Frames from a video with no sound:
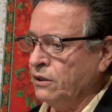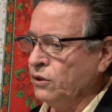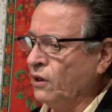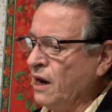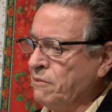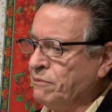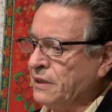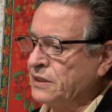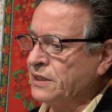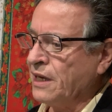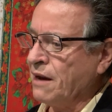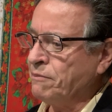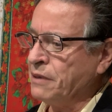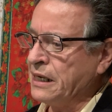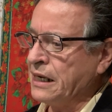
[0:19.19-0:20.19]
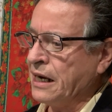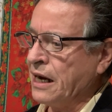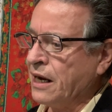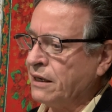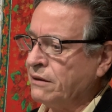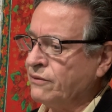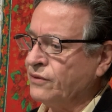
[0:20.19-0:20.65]
yo la empecé a
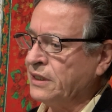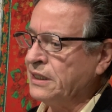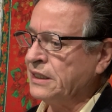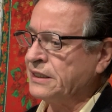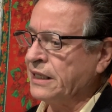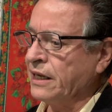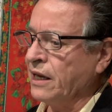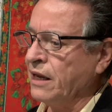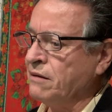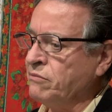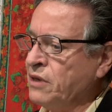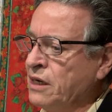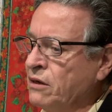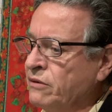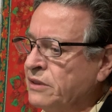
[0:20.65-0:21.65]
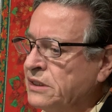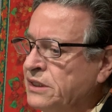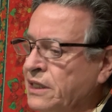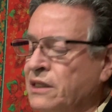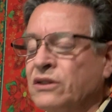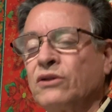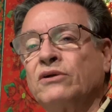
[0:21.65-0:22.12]
aplicar, fíjense, en
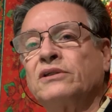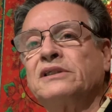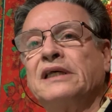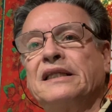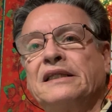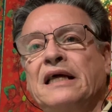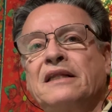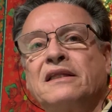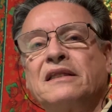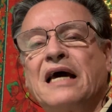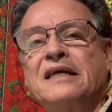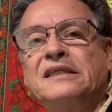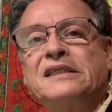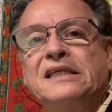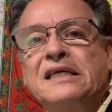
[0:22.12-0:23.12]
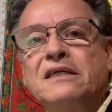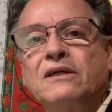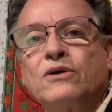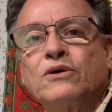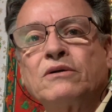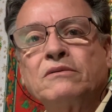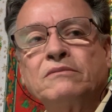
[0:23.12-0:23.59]

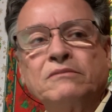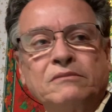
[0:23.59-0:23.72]
1975.